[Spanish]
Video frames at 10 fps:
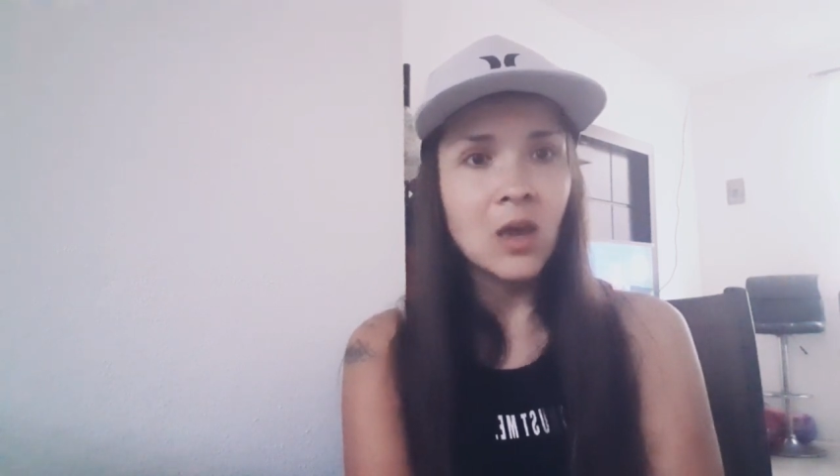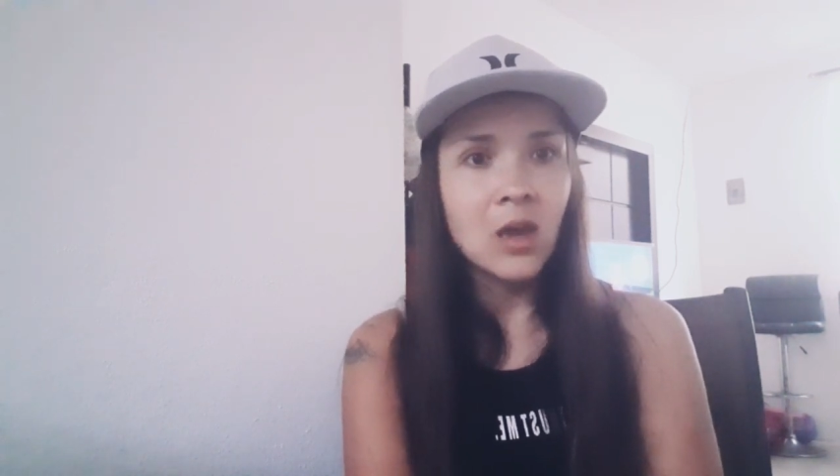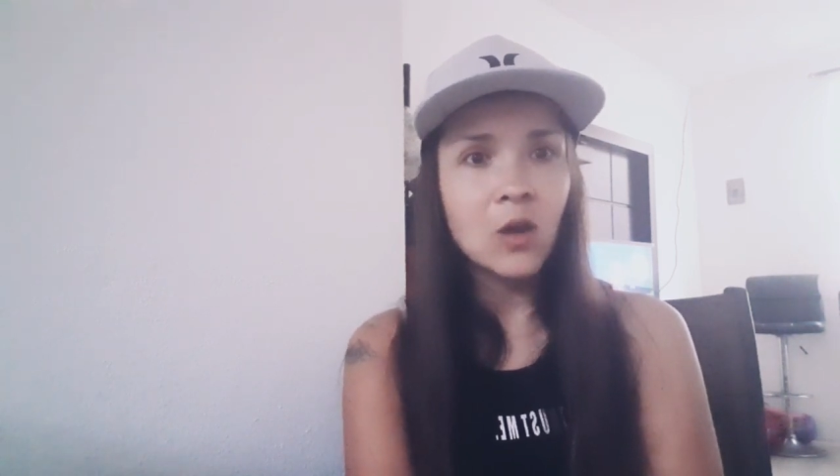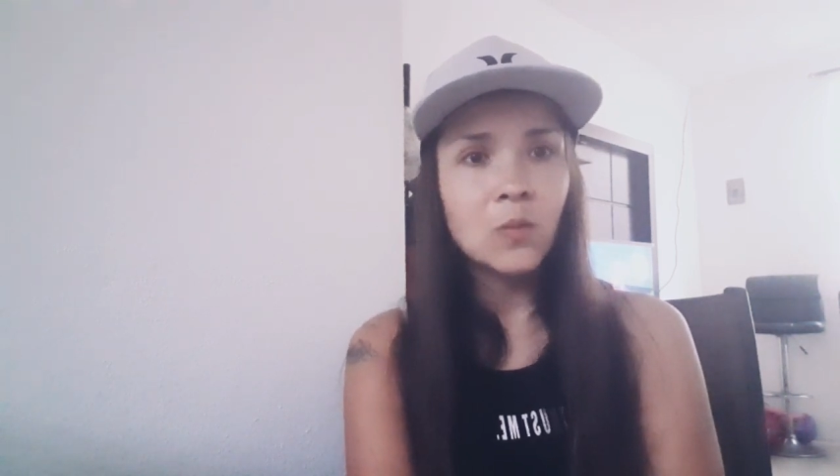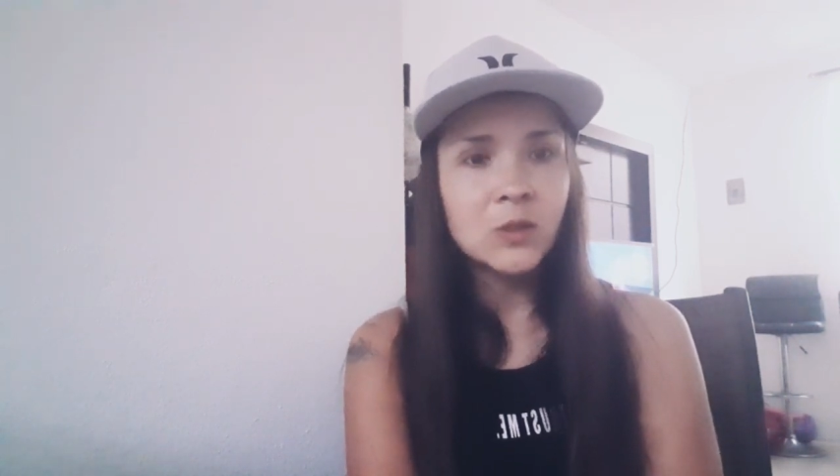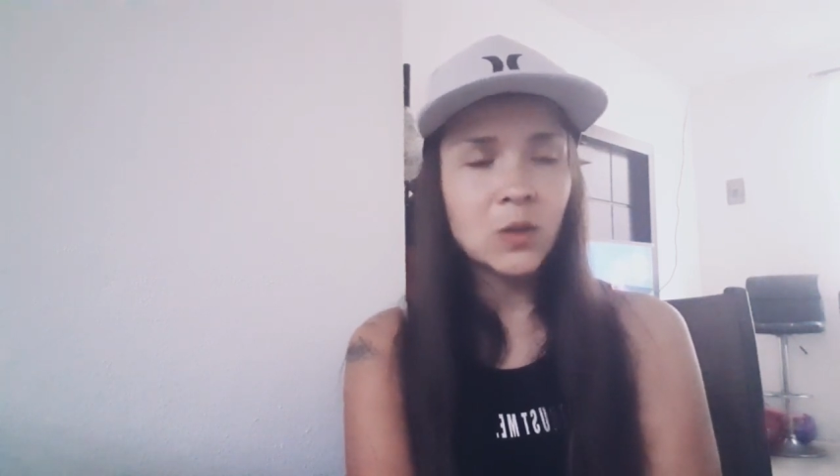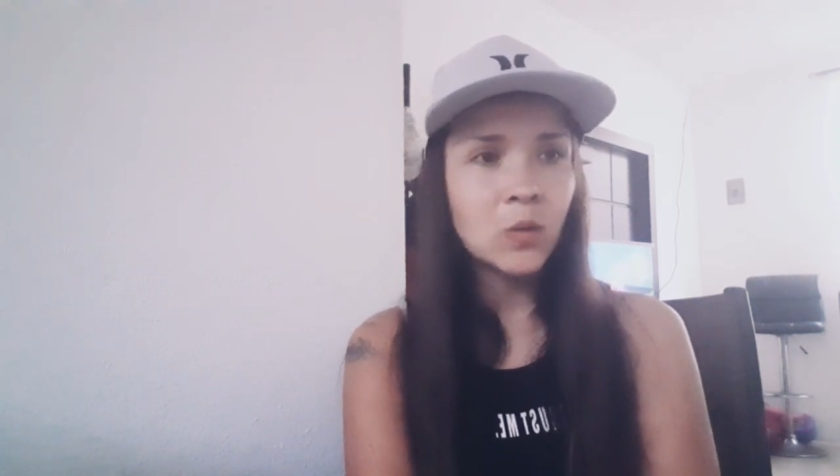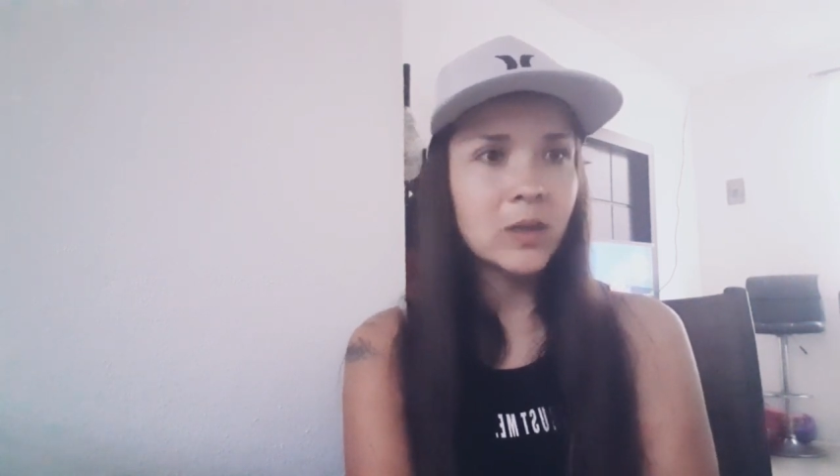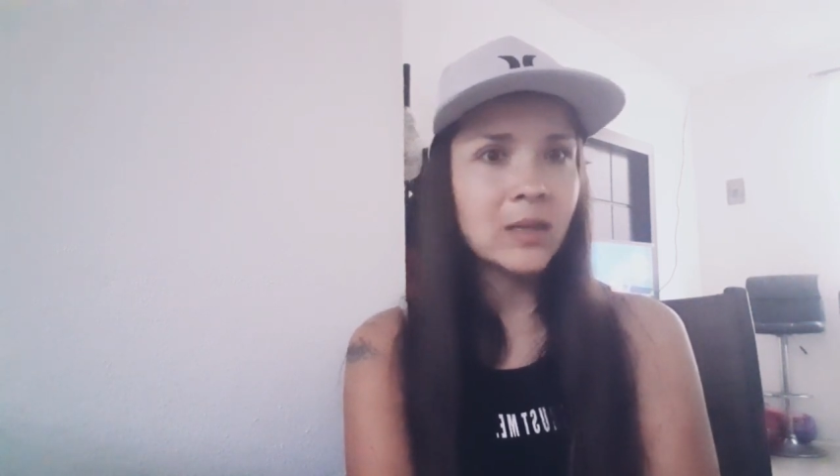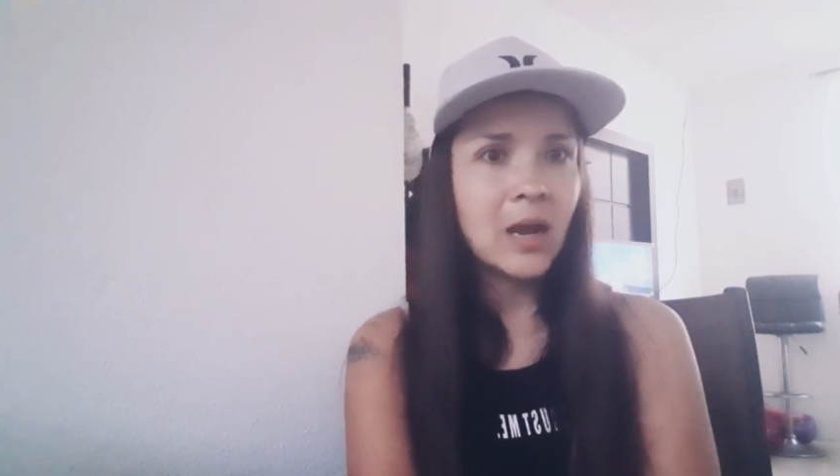eh, cómo se
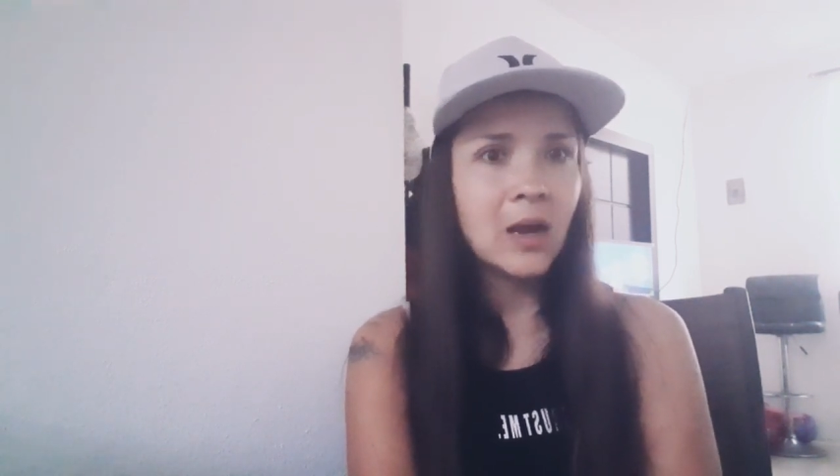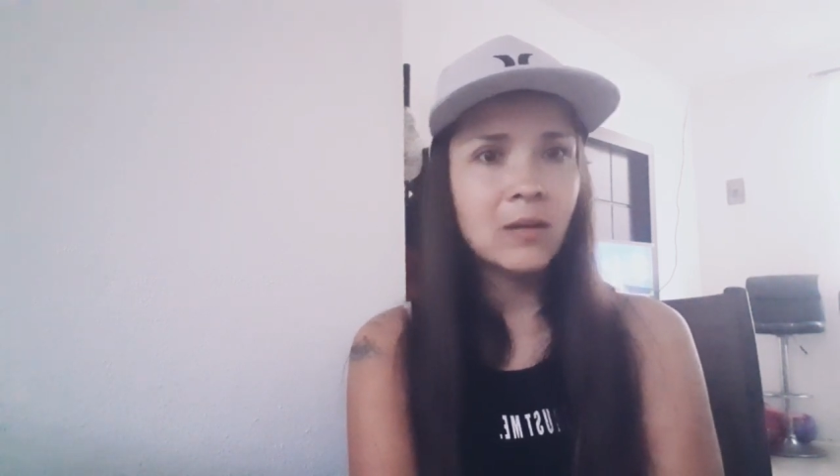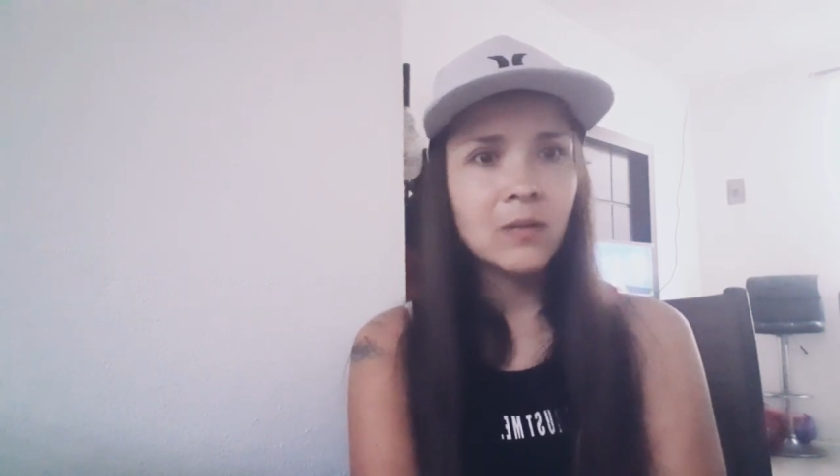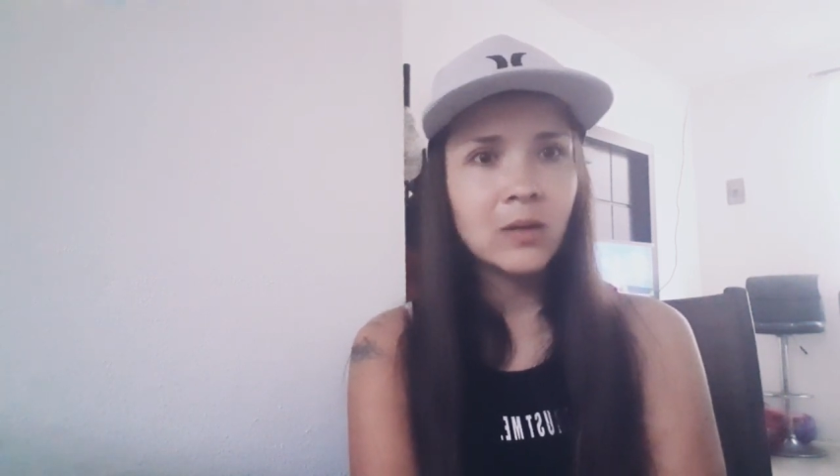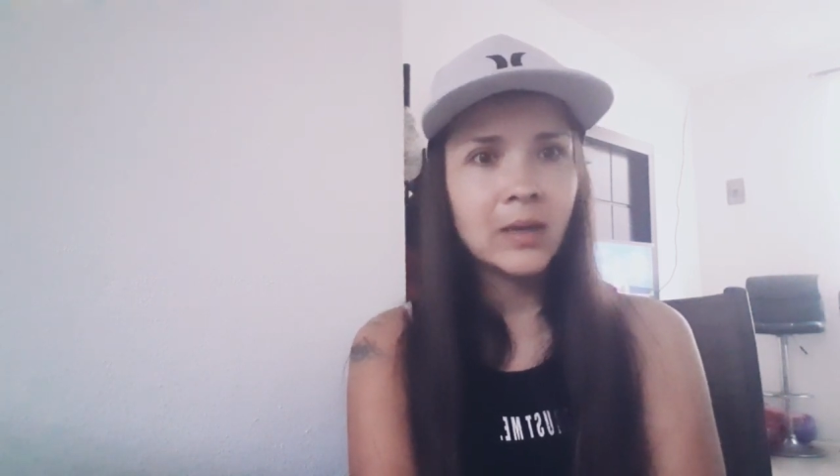encuentran